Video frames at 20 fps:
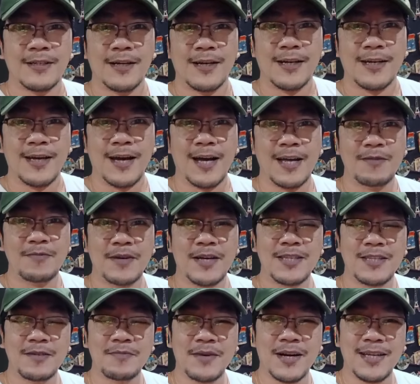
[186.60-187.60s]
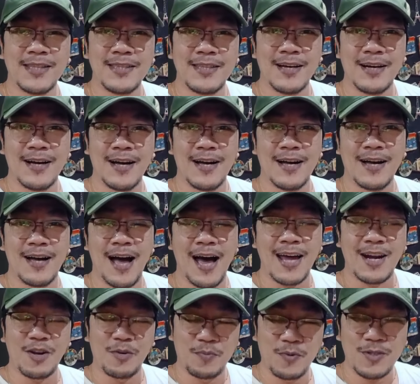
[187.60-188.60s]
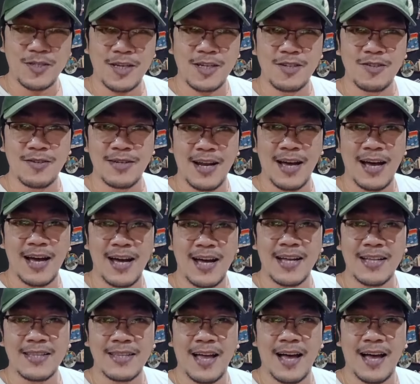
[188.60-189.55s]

Ayan, magandang magandang uh, araw po sa inyong lahat.